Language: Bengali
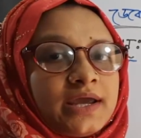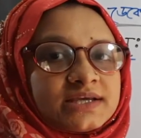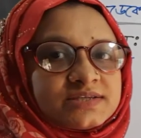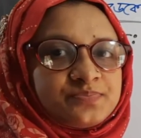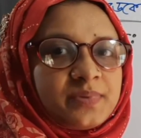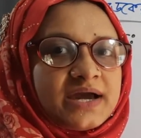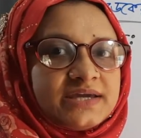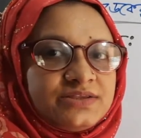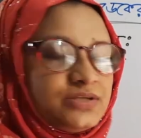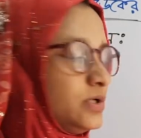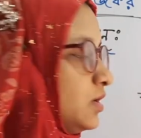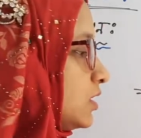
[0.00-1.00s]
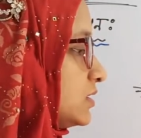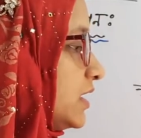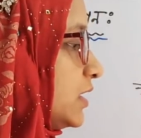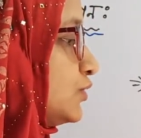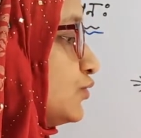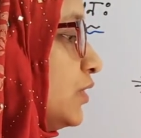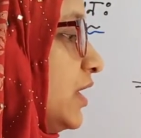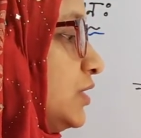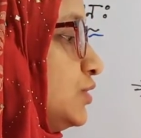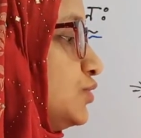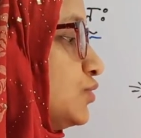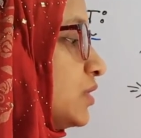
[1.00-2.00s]
x বাই থ্রি অর্থাৎ টু
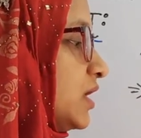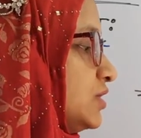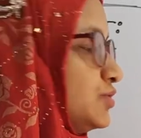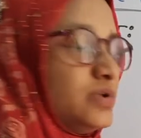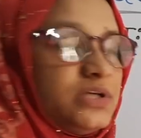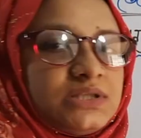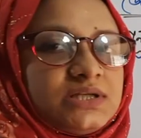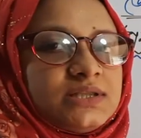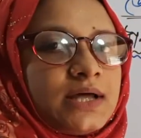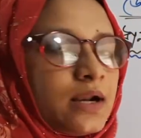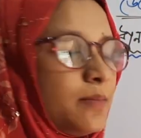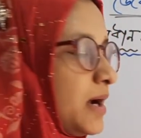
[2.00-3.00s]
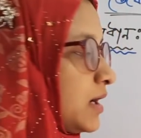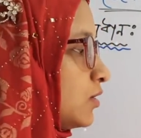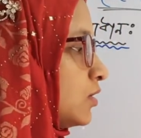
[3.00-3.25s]
এইট টুকে যদি থ্রি দ্বারা বাদ